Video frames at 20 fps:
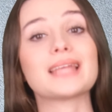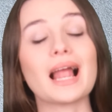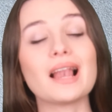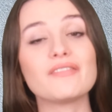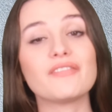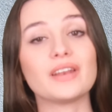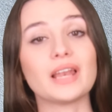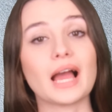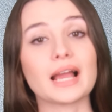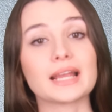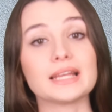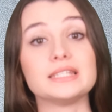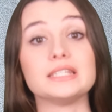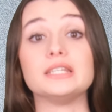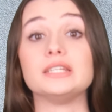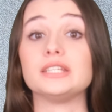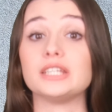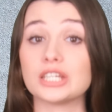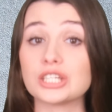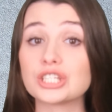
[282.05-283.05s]
sel
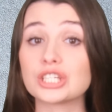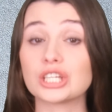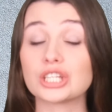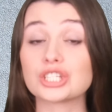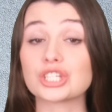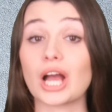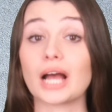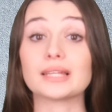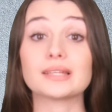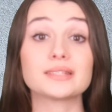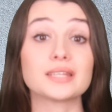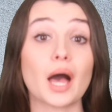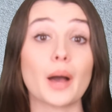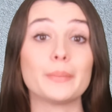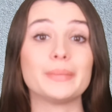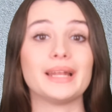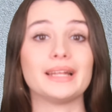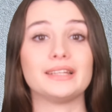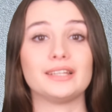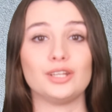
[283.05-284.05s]
felaketinin yaşanacağı da
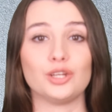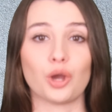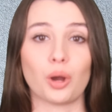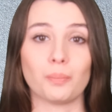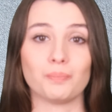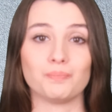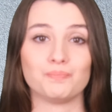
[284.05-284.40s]
tahmin ediliyor.